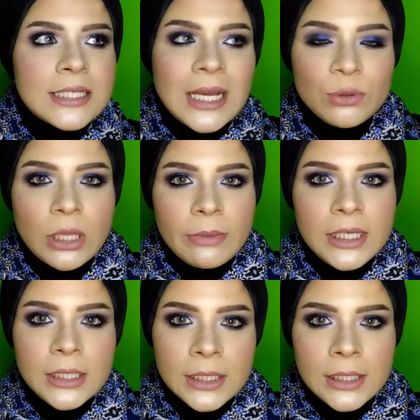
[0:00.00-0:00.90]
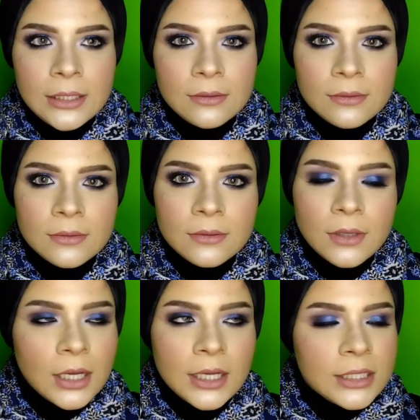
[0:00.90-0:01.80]
89 جنيه
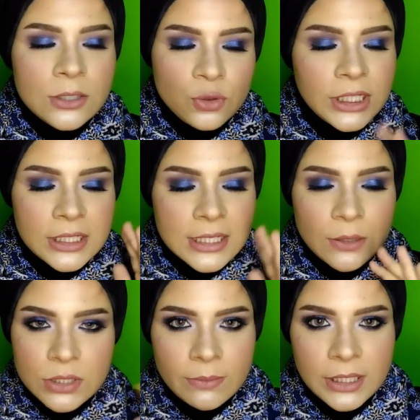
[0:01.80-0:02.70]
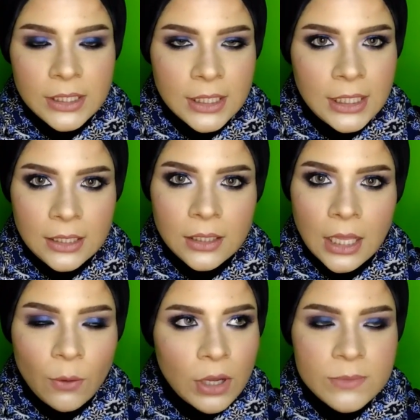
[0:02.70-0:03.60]
آه سوري 79 جنيه
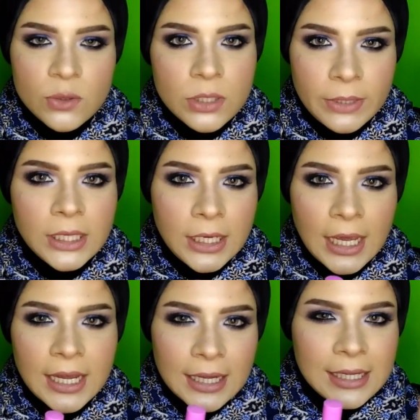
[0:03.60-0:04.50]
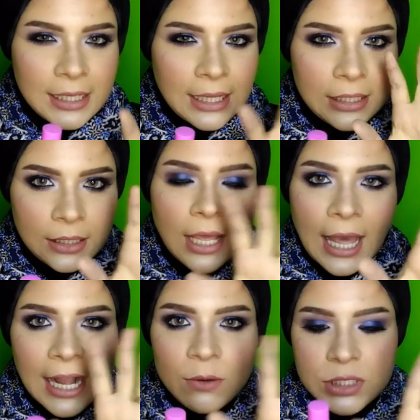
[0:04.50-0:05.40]
او 75 جنيه حاجه كده يعني
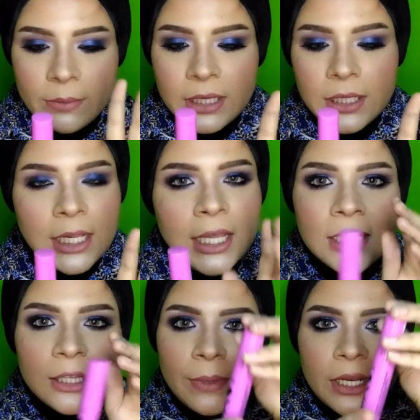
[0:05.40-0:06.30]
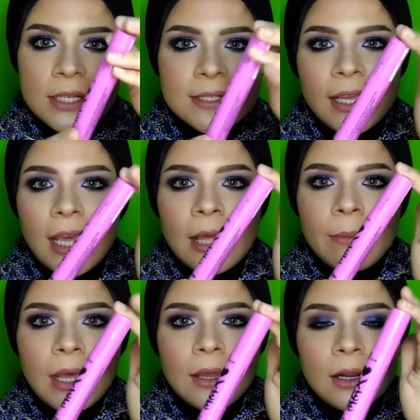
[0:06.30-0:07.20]
حاجه و70 جنيه طب ما هي الاصليه إيه
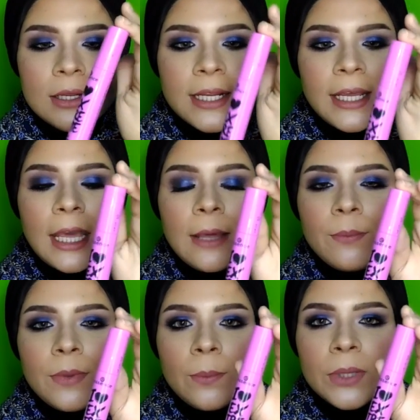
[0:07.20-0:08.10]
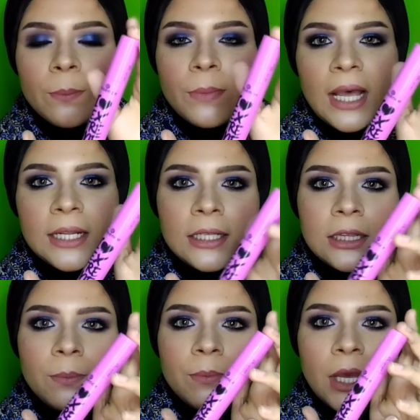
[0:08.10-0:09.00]
يا جماعه الاصليه هي بتتباع على
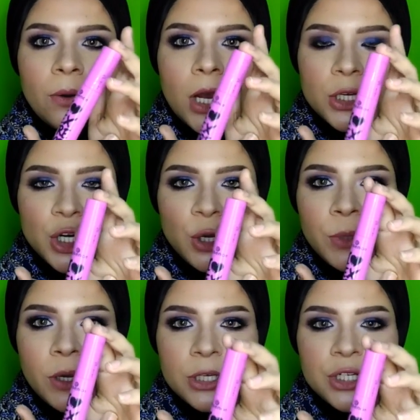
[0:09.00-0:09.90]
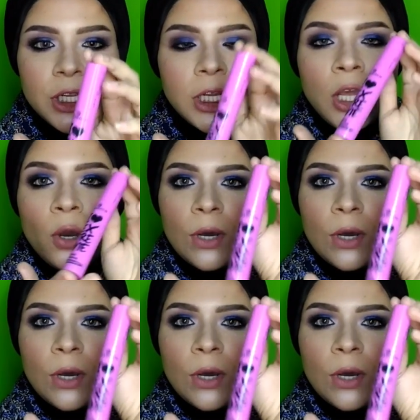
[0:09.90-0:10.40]
النت ب 110 او 120